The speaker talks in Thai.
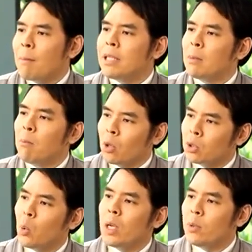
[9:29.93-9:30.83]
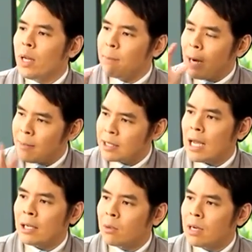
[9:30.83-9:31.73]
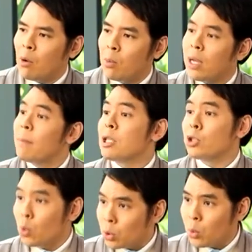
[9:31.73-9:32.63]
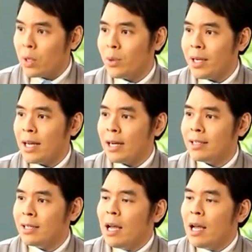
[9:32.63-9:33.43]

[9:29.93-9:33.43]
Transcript: มันจะหมกตัวอยู่ในปลายประสาทของเราพูดง่ายมันซุกตัวอยู่ในนั้น